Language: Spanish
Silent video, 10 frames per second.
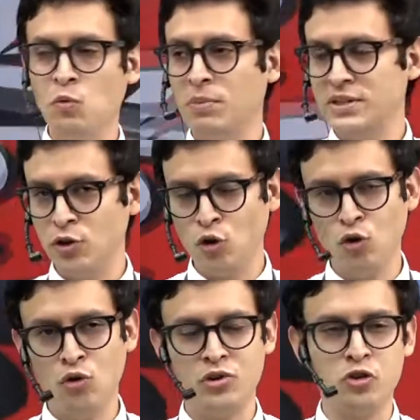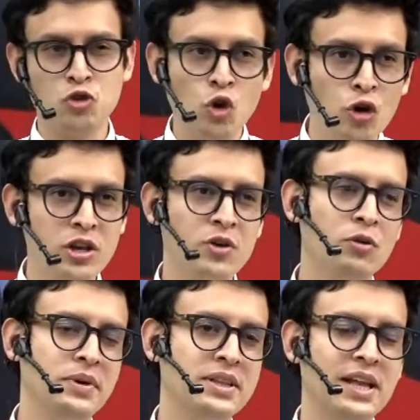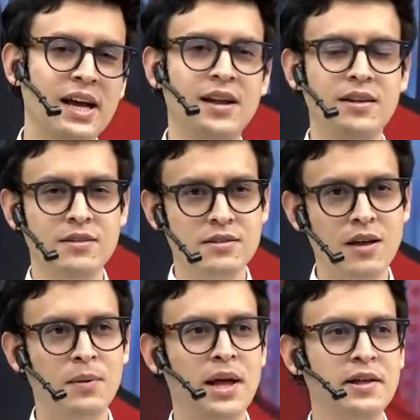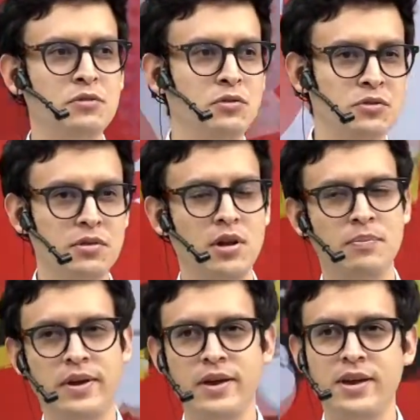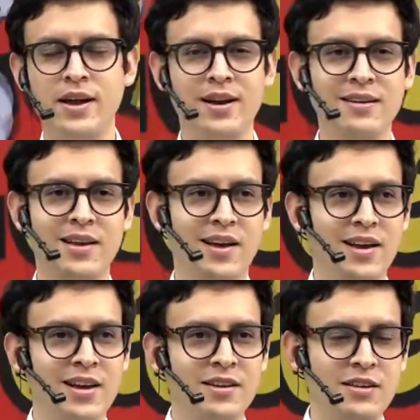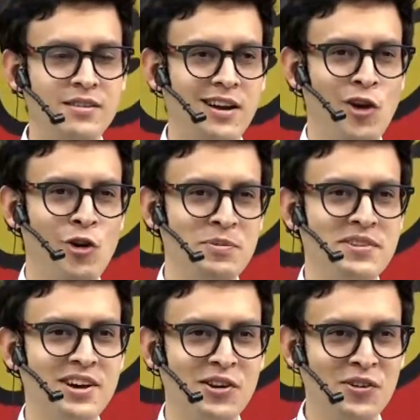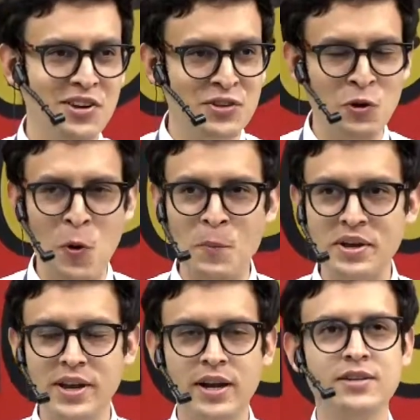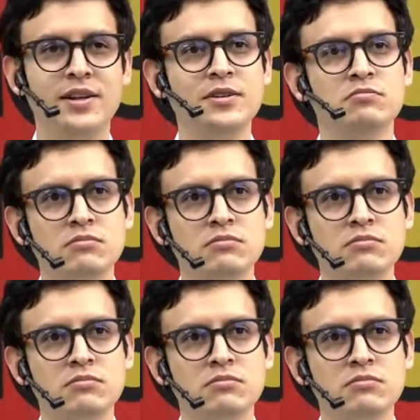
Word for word: paseo histórico mental, está hablando ¿no? sobre las y se cayó Pizarro y su compañera está.